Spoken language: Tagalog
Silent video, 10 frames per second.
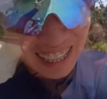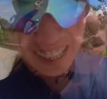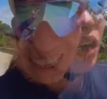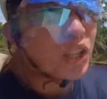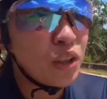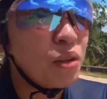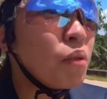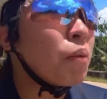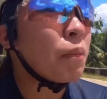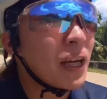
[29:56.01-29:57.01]
So, ayun,
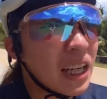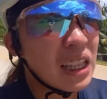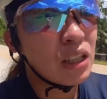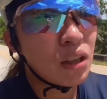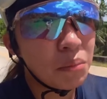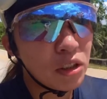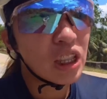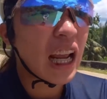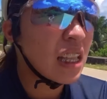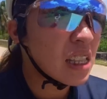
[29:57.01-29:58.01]
magpapahinga daw kami dyan